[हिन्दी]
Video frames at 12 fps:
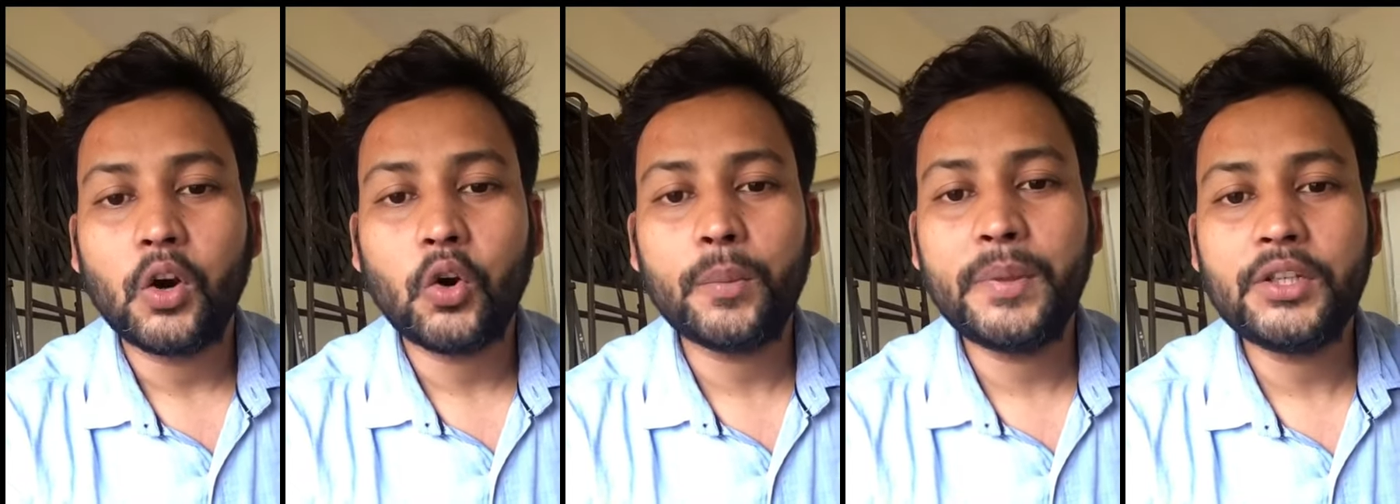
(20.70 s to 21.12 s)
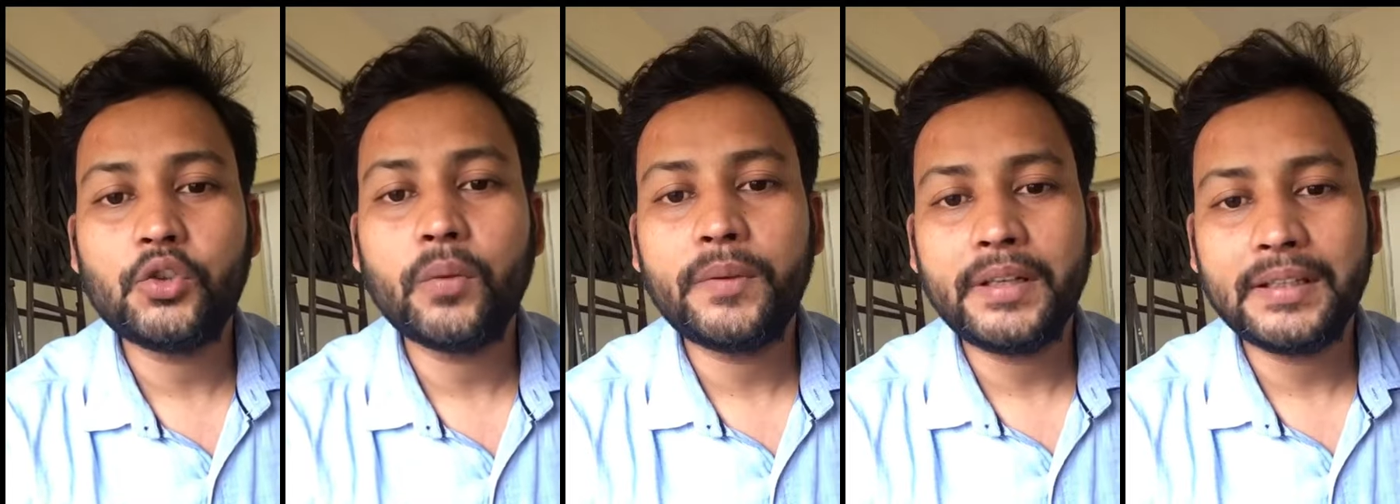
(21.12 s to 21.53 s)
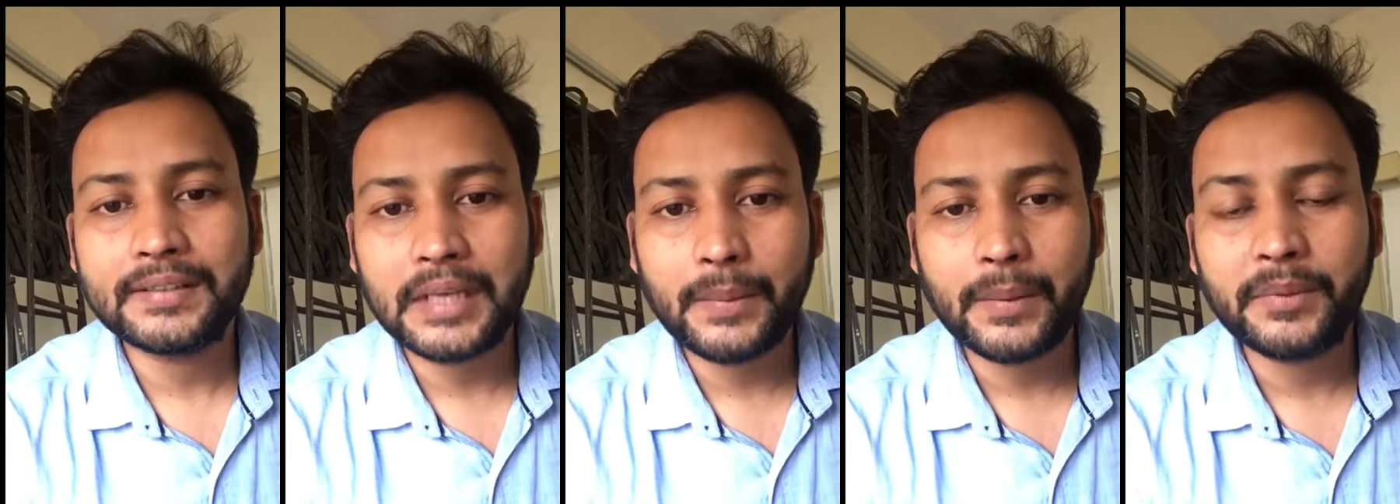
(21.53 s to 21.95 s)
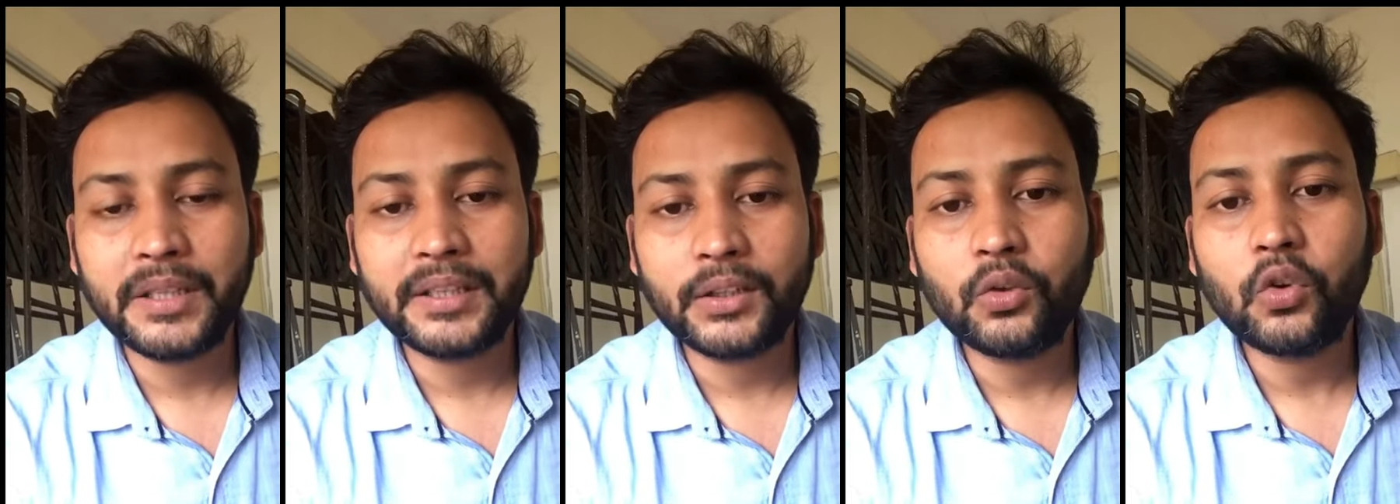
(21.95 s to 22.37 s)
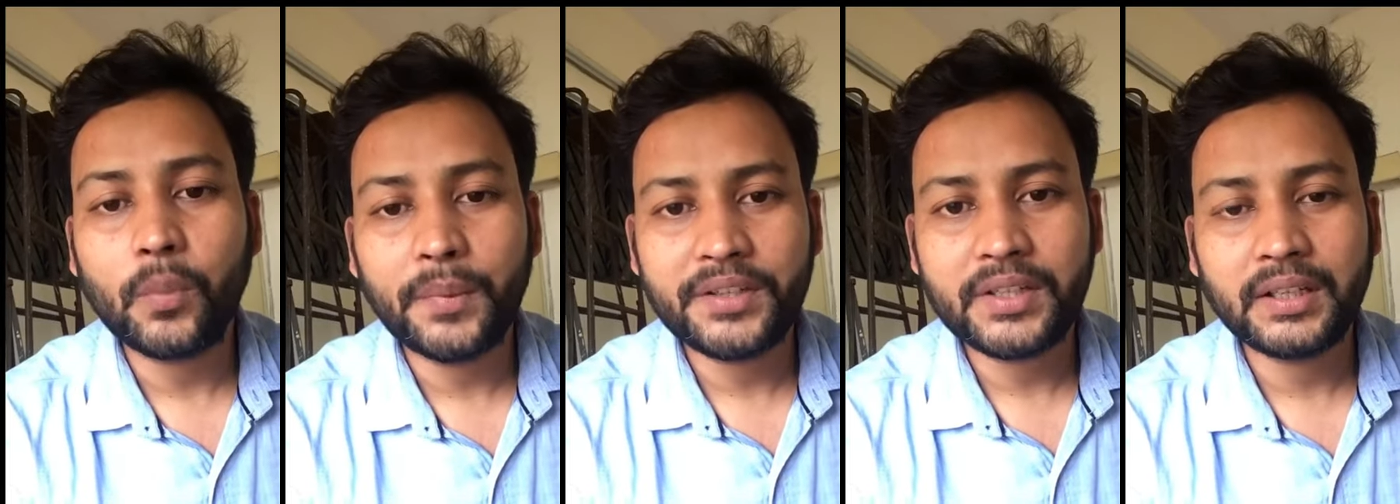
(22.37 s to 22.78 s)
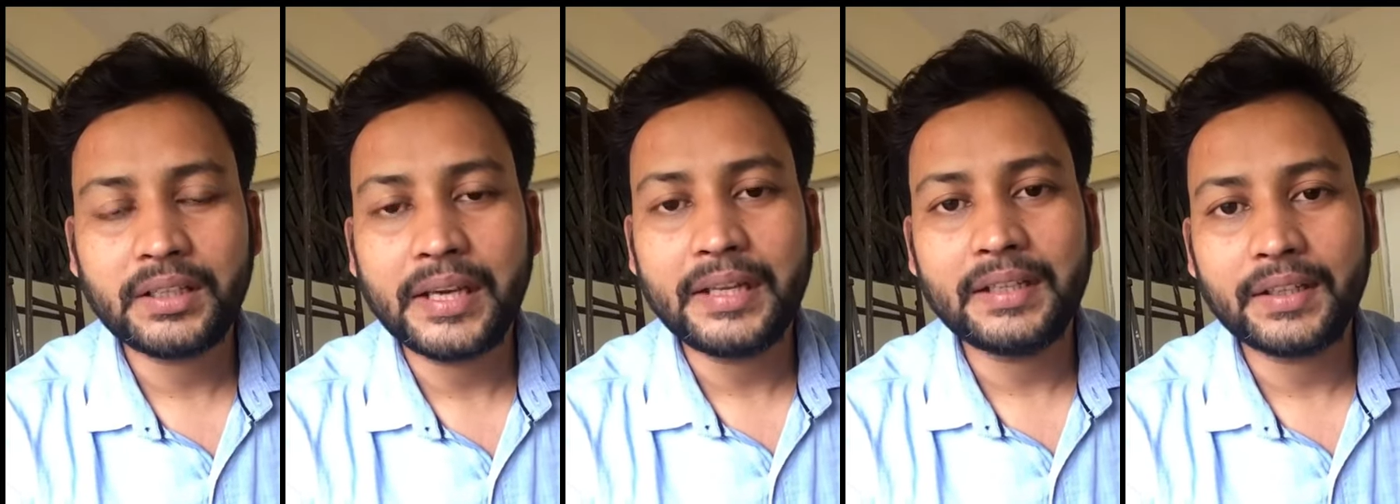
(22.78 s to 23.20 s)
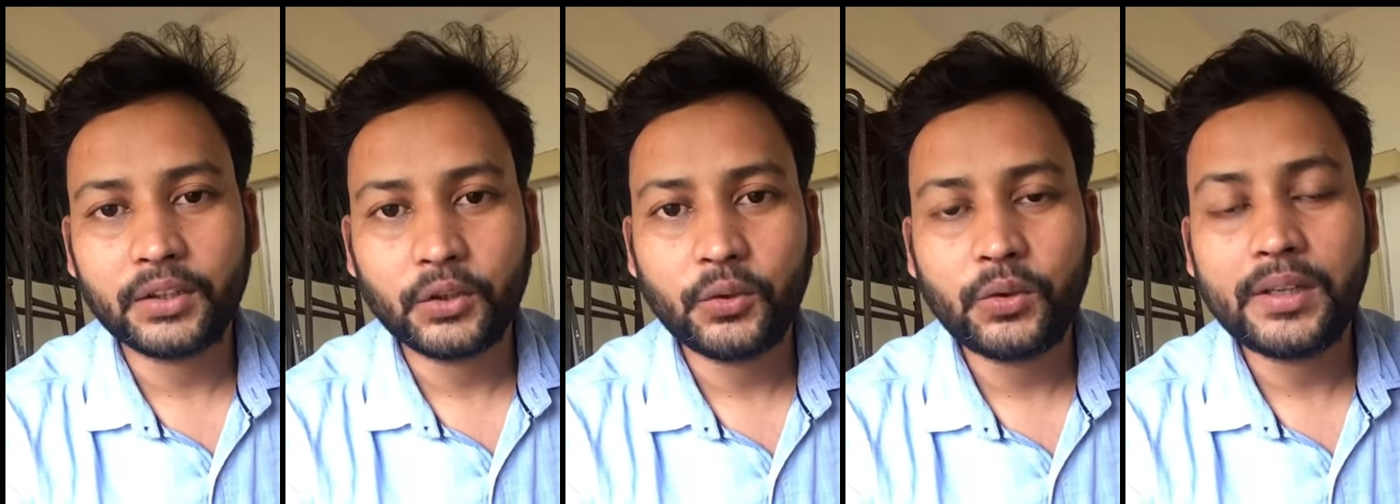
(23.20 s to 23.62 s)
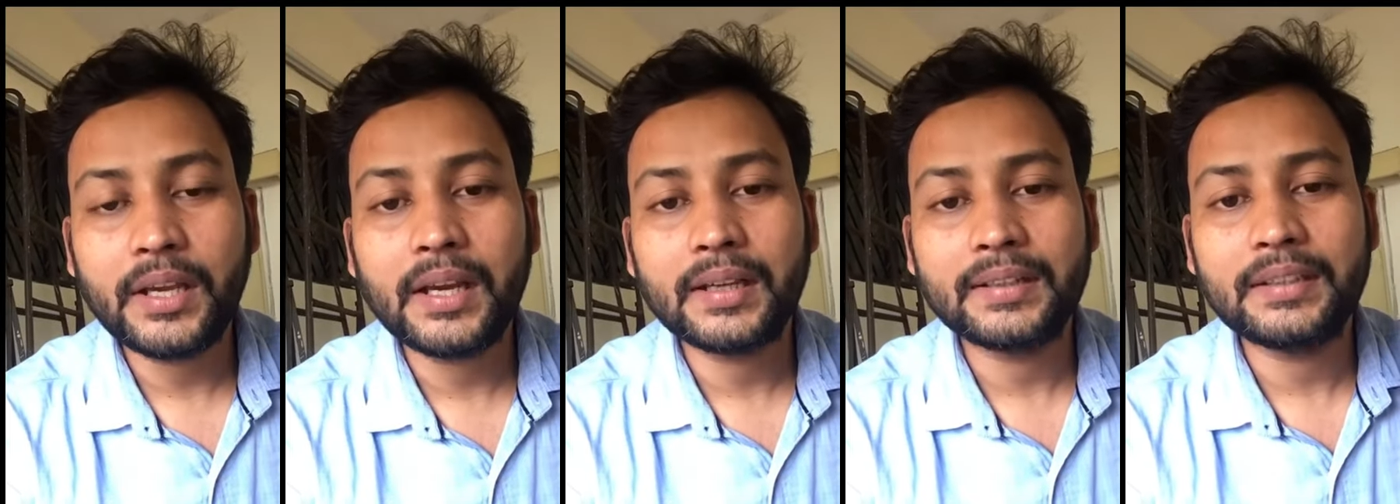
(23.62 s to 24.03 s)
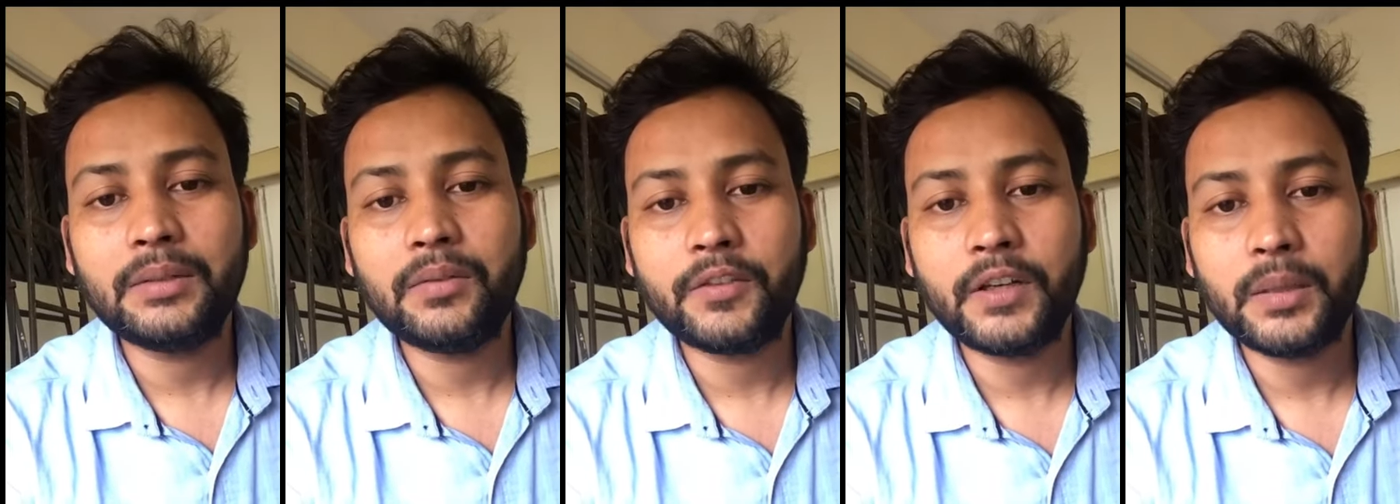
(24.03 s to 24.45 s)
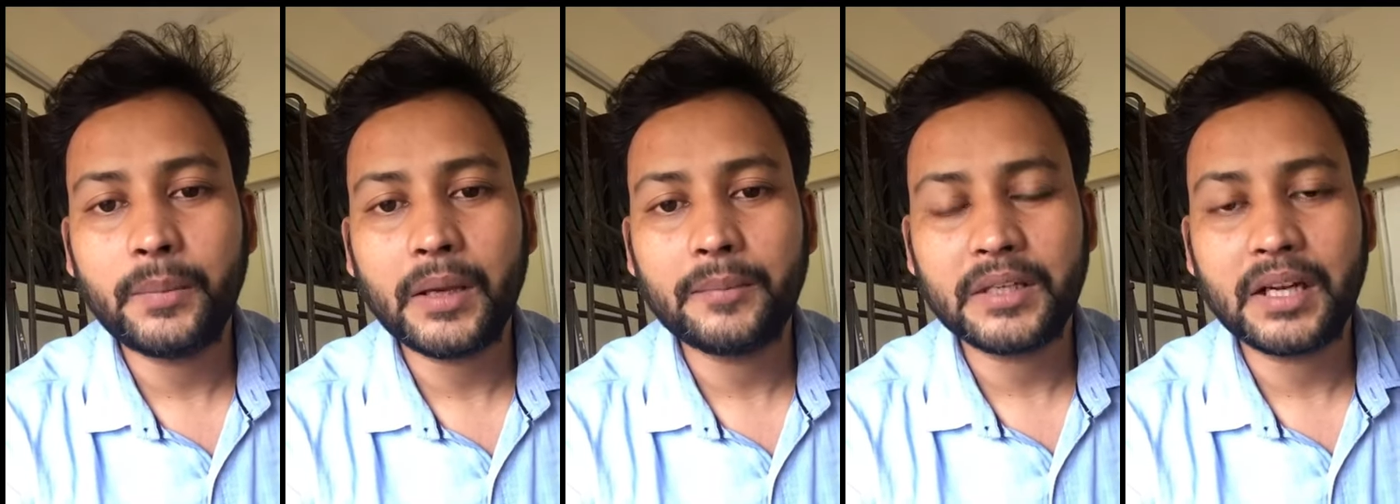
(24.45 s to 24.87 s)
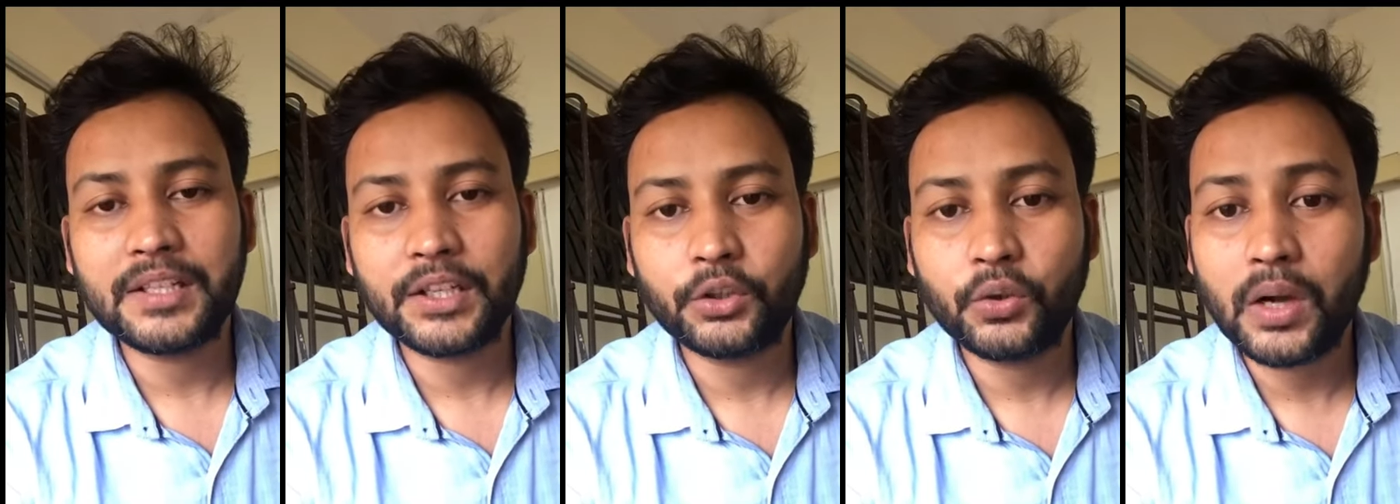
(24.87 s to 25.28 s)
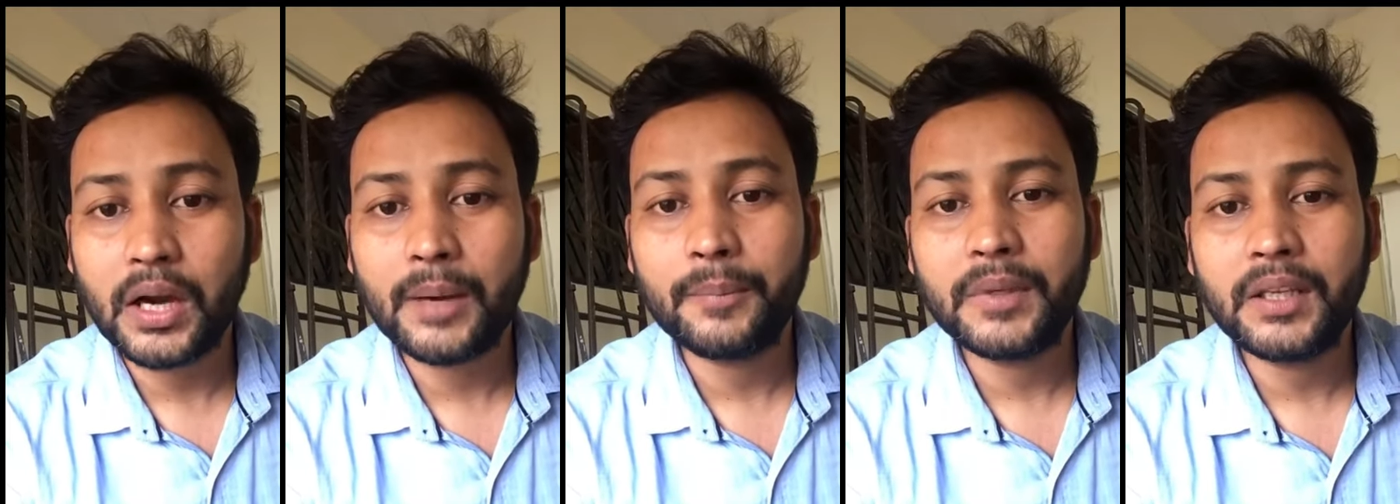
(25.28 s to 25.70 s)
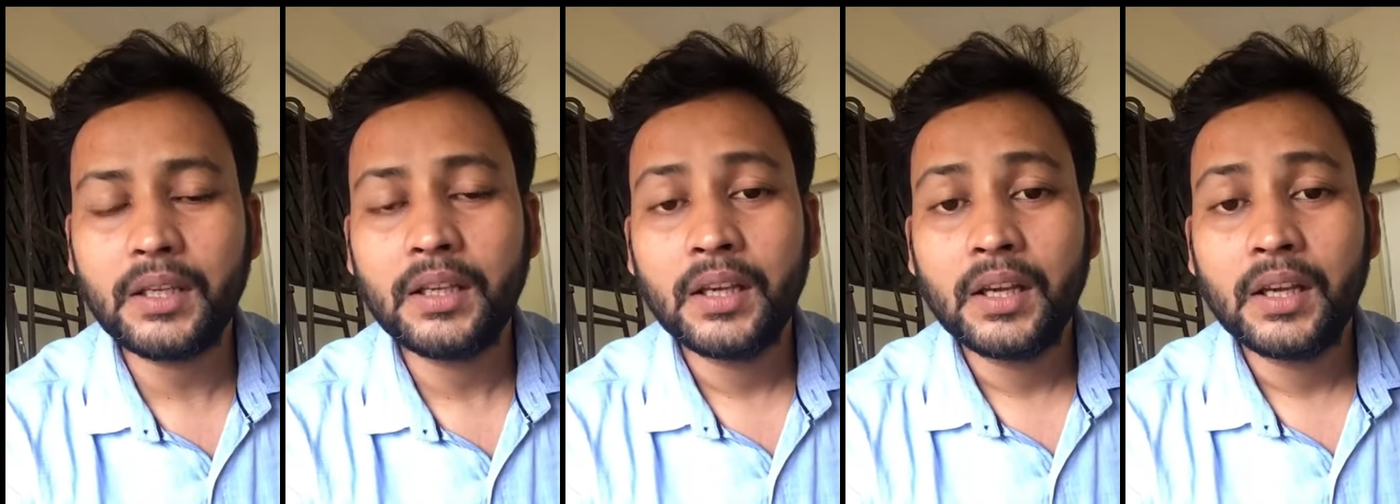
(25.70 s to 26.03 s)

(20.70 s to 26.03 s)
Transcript: और भी जो भी एग्ज़ाम आप देते हो कंपटीशन तैयारी करते हो या किसी भी फील्ड में आप जाना चाहते हो आपकी